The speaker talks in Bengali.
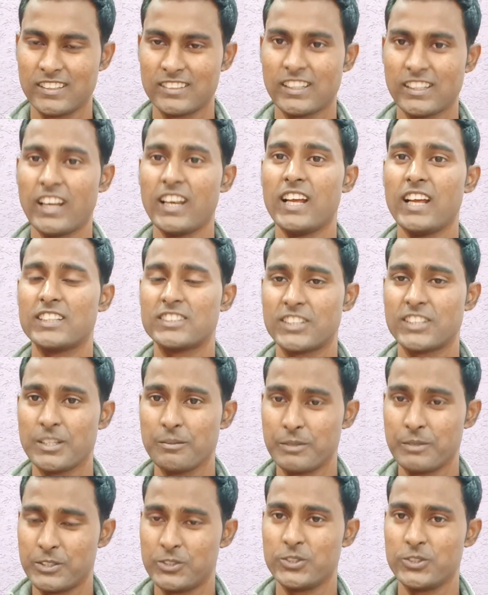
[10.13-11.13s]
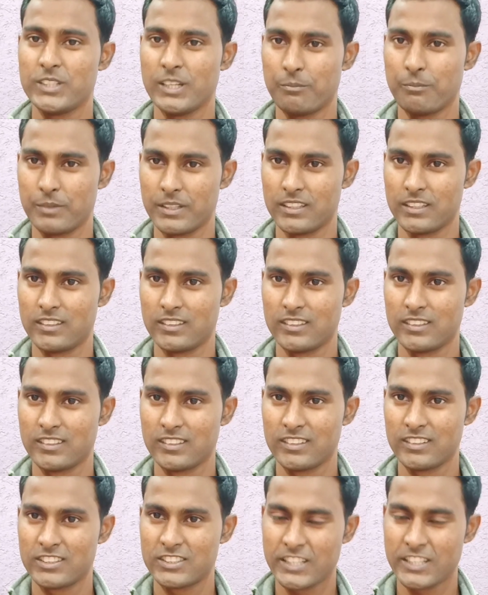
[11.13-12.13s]
তাহলে আজকের এই ভিডিওটি আপনি
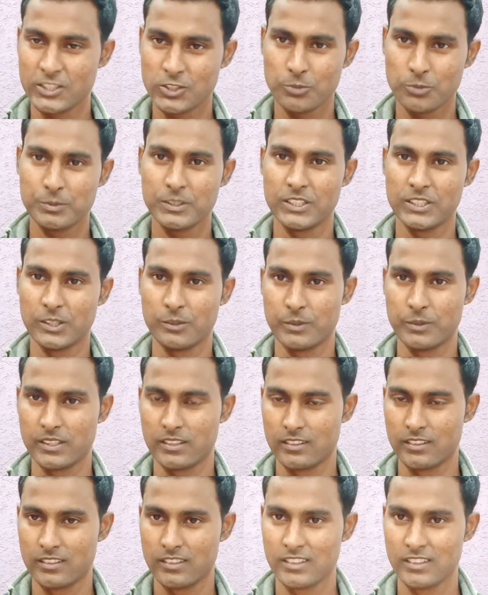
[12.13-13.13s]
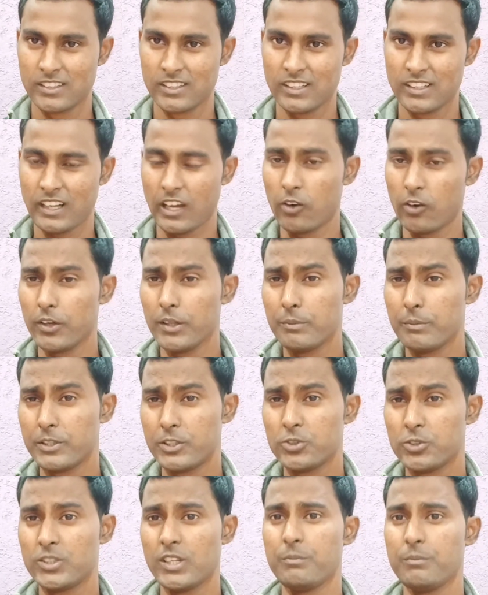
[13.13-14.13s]
শেষ অবধি দেখবেন কারণ এই
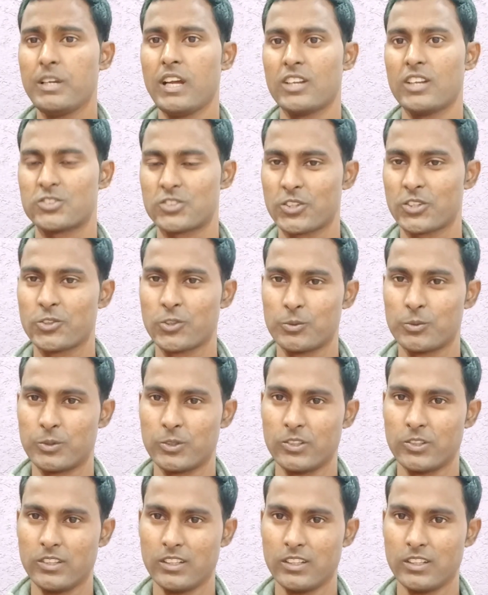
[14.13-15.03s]
ভিডিওতে আমি আলোচনা করব